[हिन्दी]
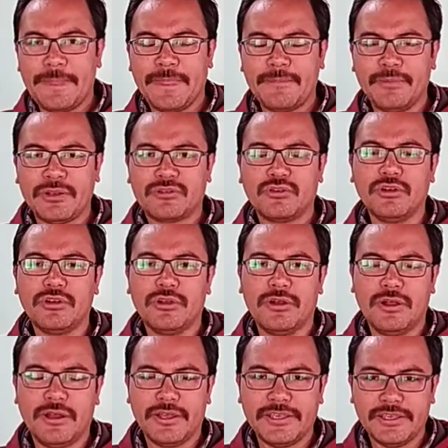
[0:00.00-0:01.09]
बिल्कुल
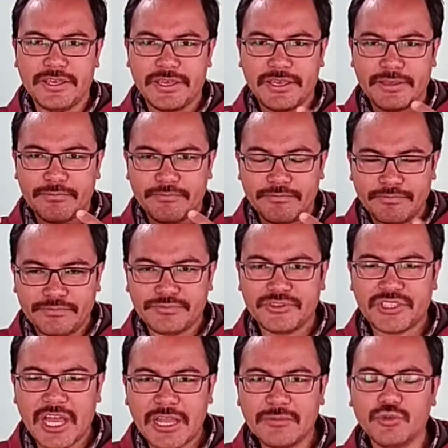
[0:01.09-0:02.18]
ये
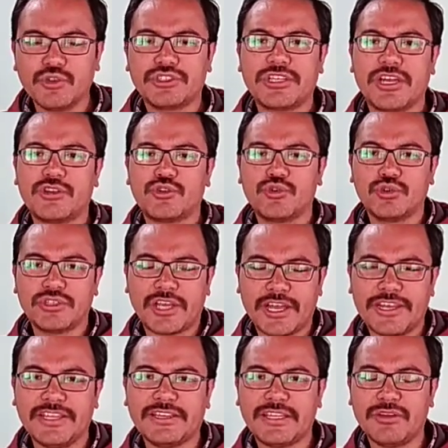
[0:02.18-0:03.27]
जानबूझकर शूज़
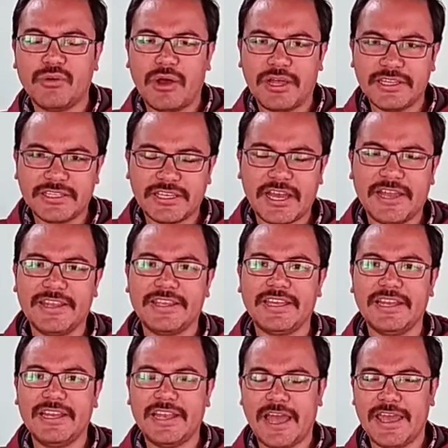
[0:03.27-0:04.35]
खरीद के वहां दिखाने के
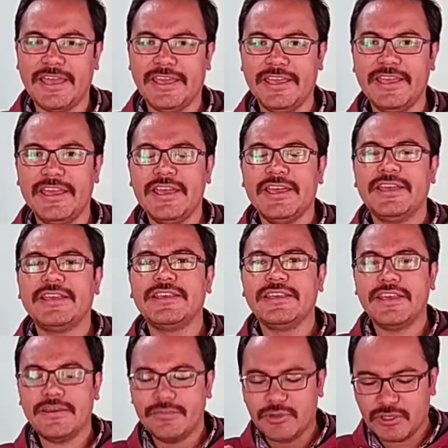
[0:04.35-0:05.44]
लिए लाए हैं
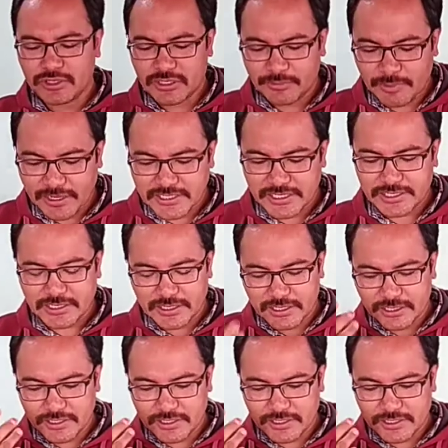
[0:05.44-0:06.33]
ये भी इनके पास एक